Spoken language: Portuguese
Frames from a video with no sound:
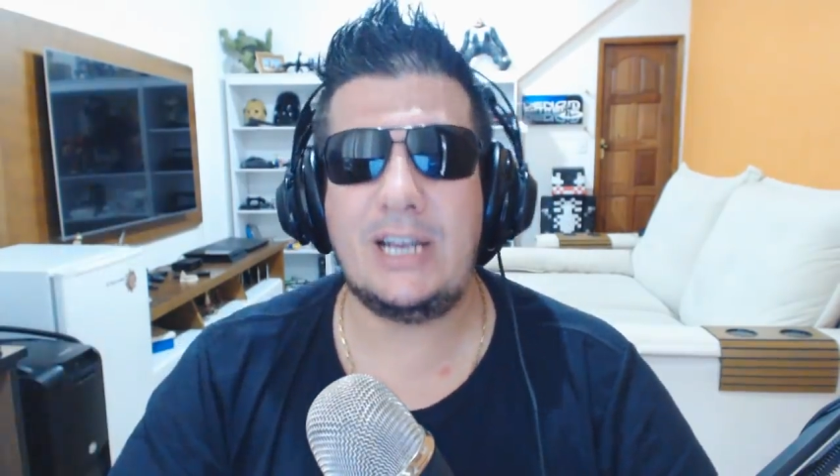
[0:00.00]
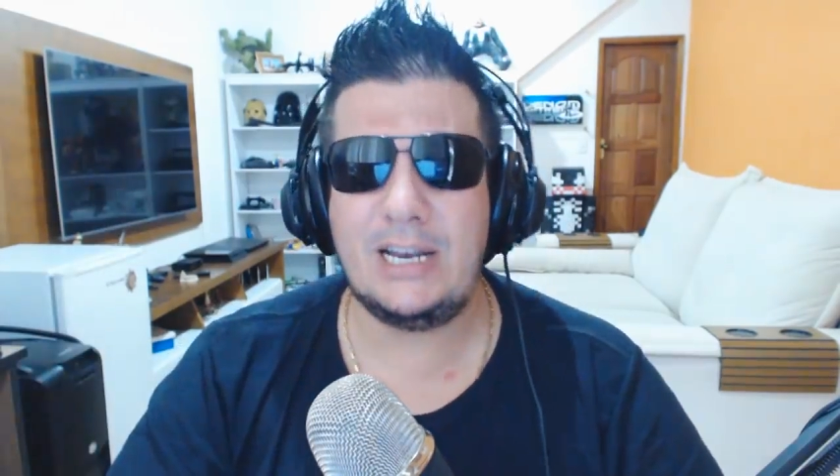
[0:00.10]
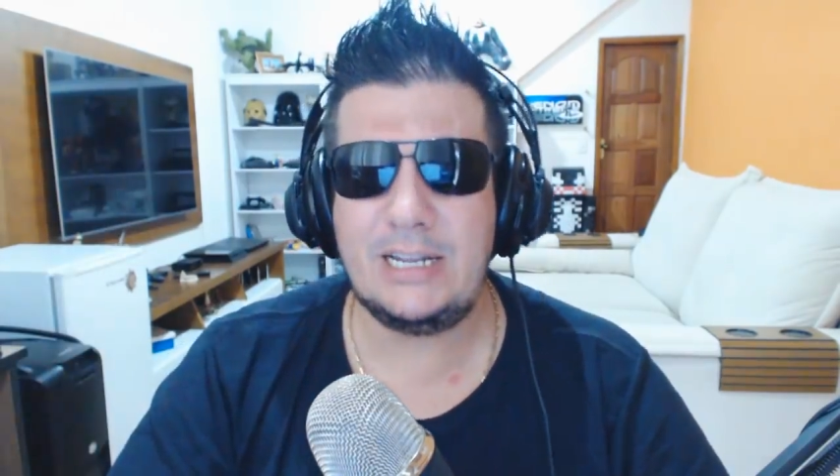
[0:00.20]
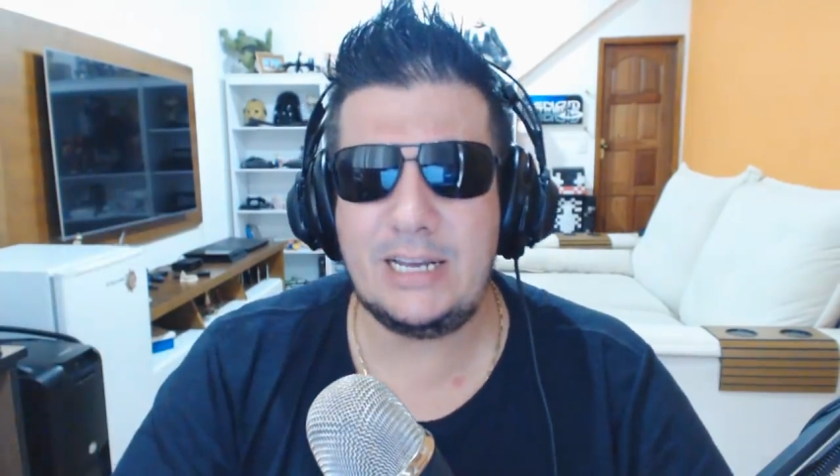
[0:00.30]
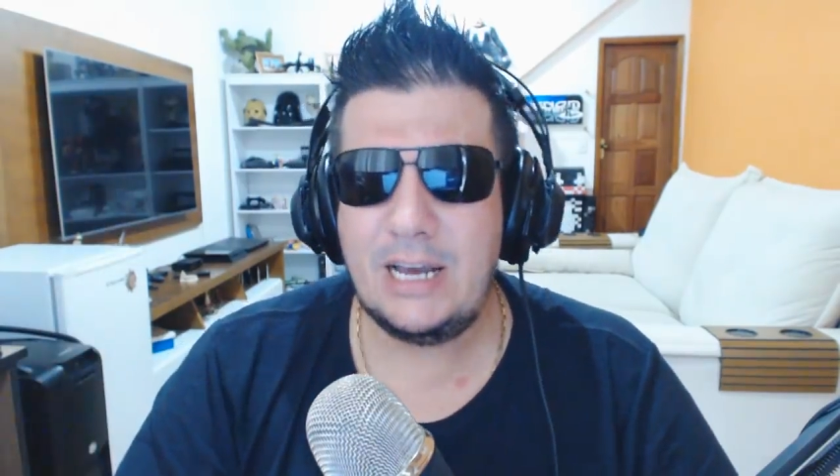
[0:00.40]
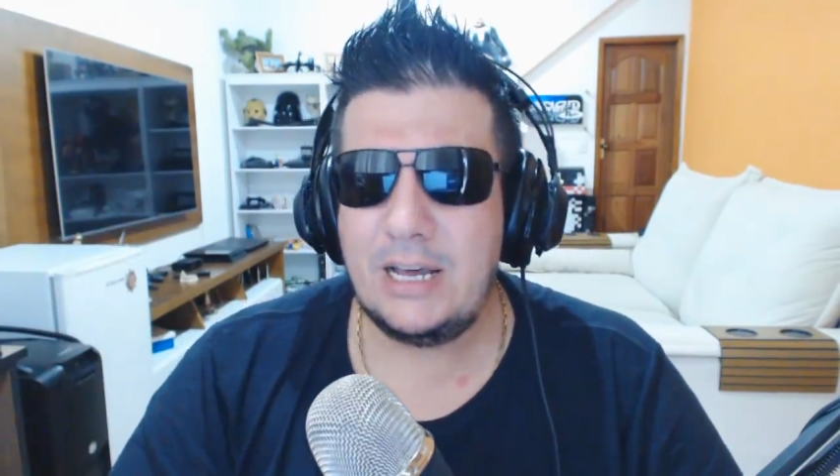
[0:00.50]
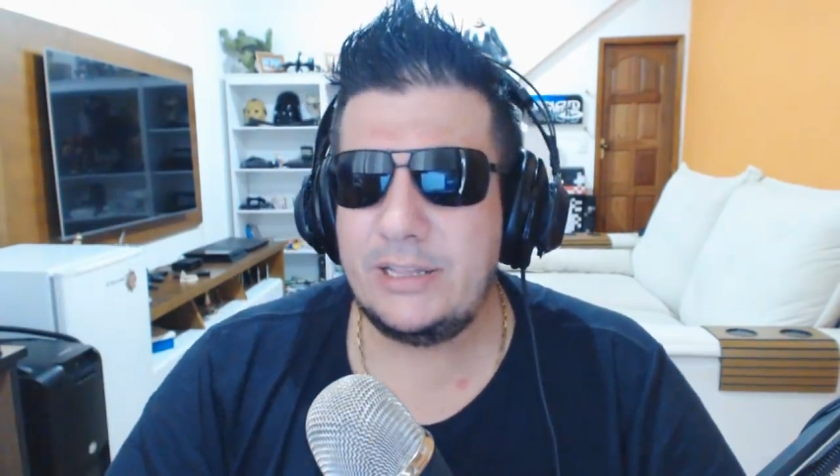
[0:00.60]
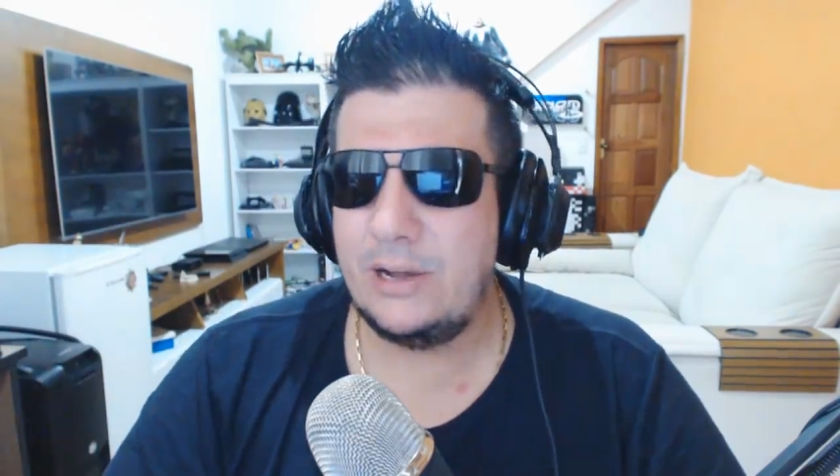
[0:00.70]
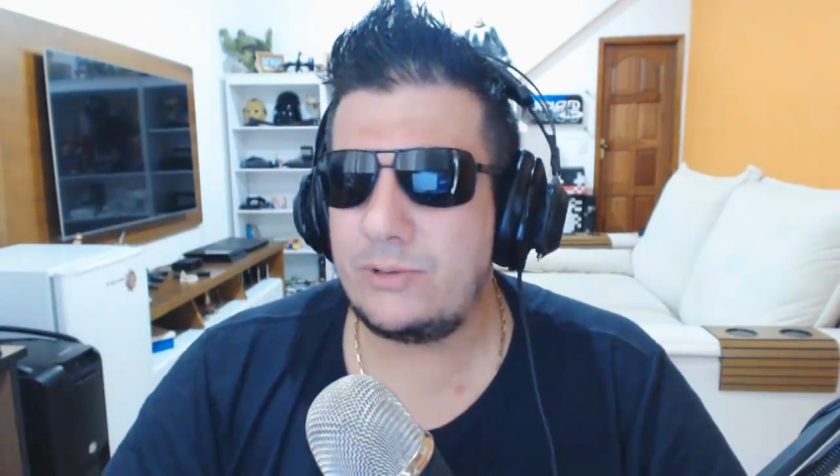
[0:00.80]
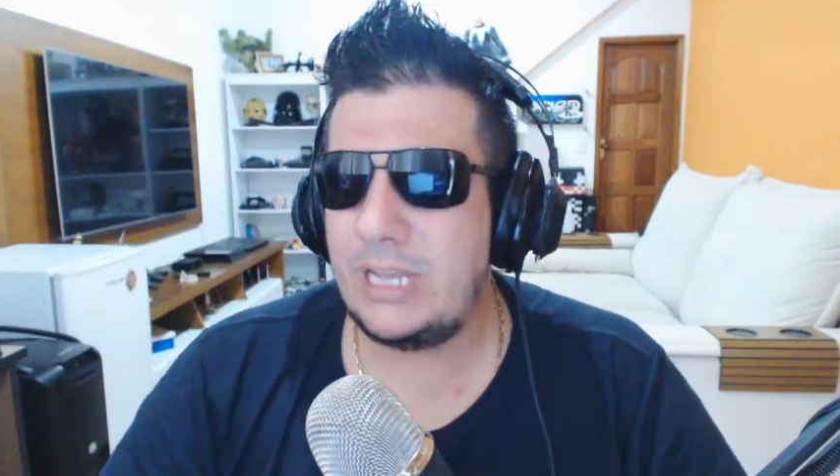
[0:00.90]
ele
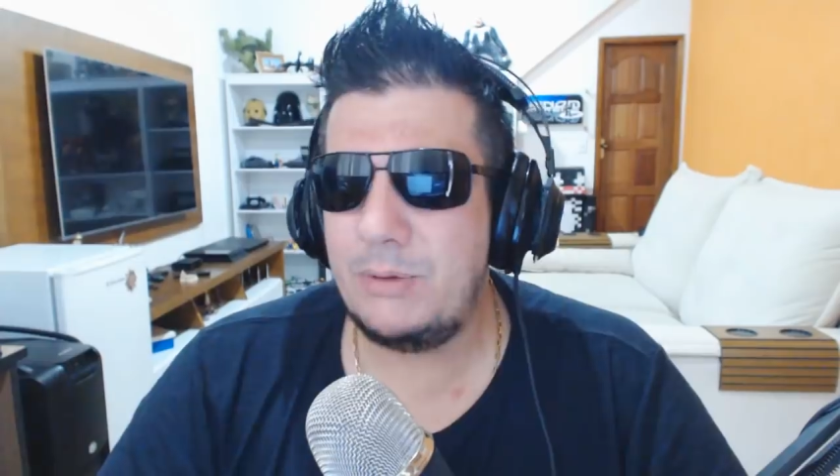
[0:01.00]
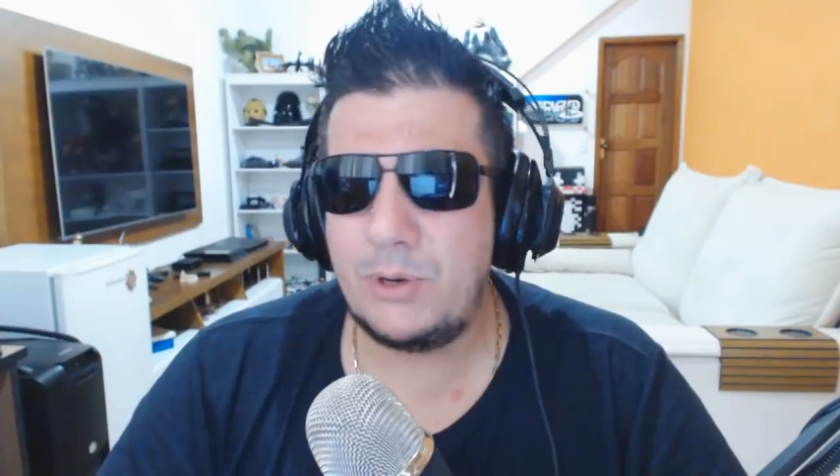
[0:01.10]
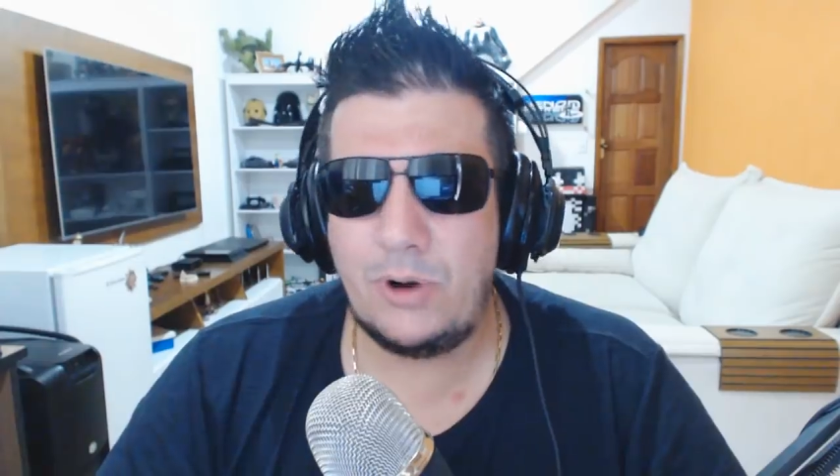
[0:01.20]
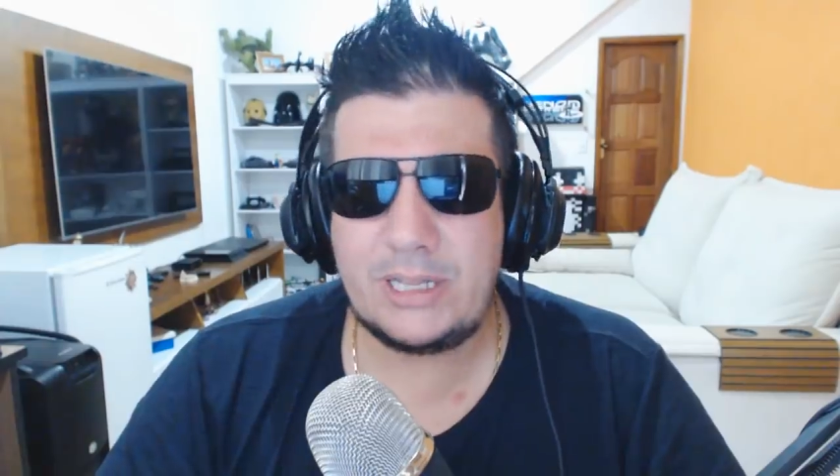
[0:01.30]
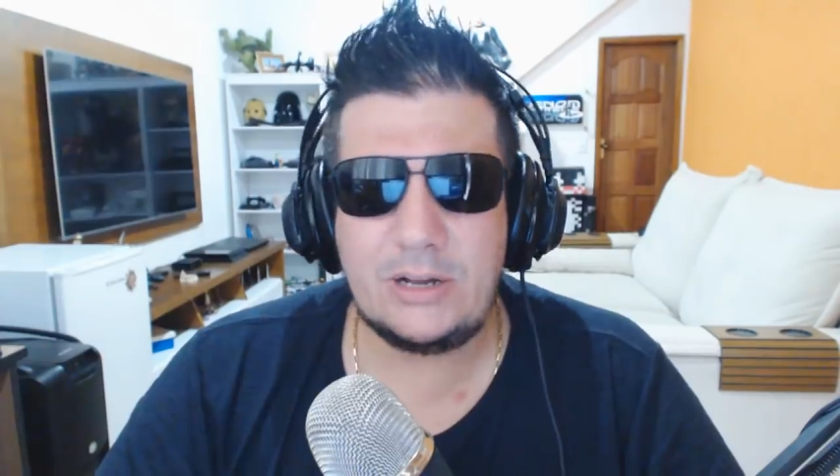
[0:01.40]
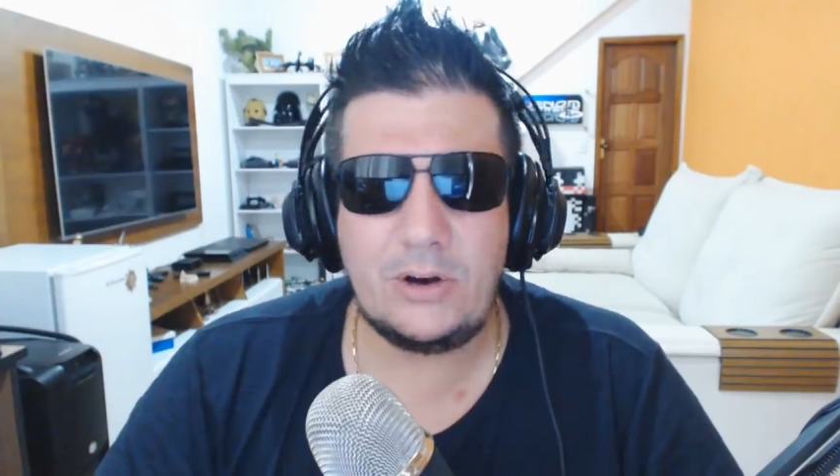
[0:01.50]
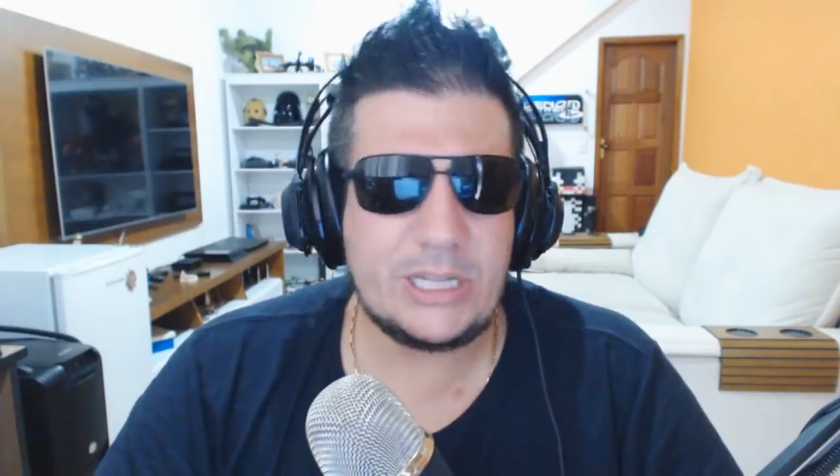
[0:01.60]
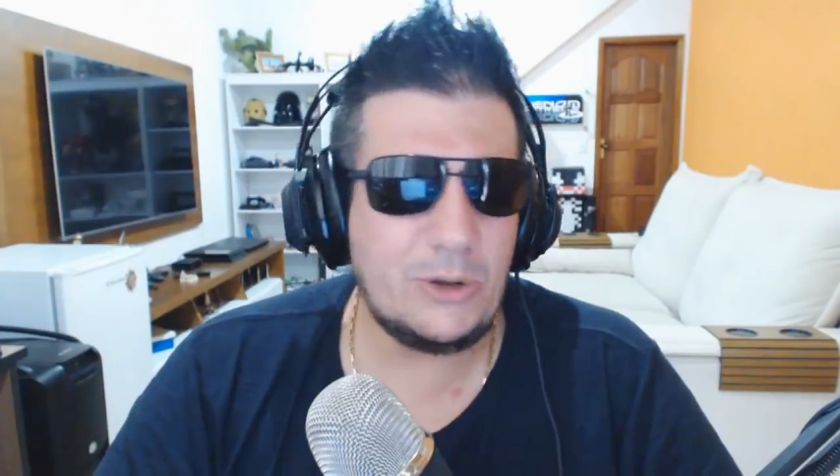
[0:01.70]
não terminou a, te a,